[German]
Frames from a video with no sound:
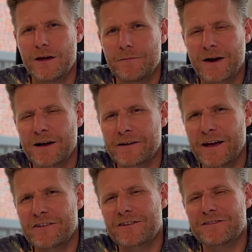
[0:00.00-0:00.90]
man kann ja
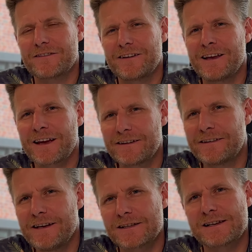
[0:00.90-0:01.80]
echt
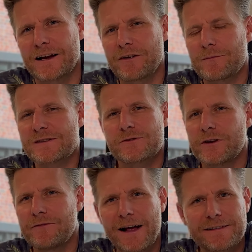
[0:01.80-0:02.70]
irritiert sein, wenn man so in
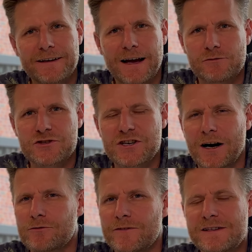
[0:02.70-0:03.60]
die Welt
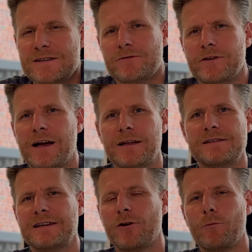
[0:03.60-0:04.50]
hinausschaut, wie sich so die
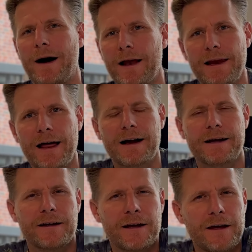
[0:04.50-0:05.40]
ganze globale
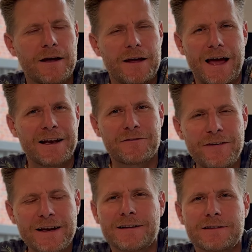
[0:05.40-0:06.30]
Lage
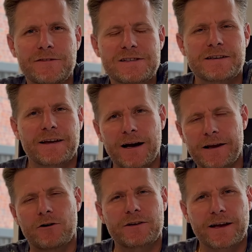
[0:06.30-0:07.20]
entwickelt, wie sich
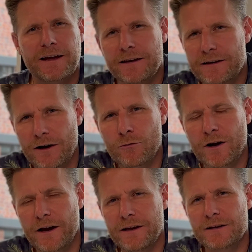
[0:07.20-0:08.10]
gerade auch der Krieg in der
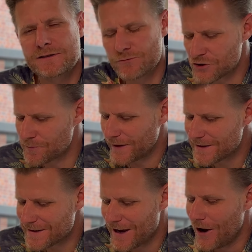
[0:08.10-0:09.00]
Ukraine zuspitzt.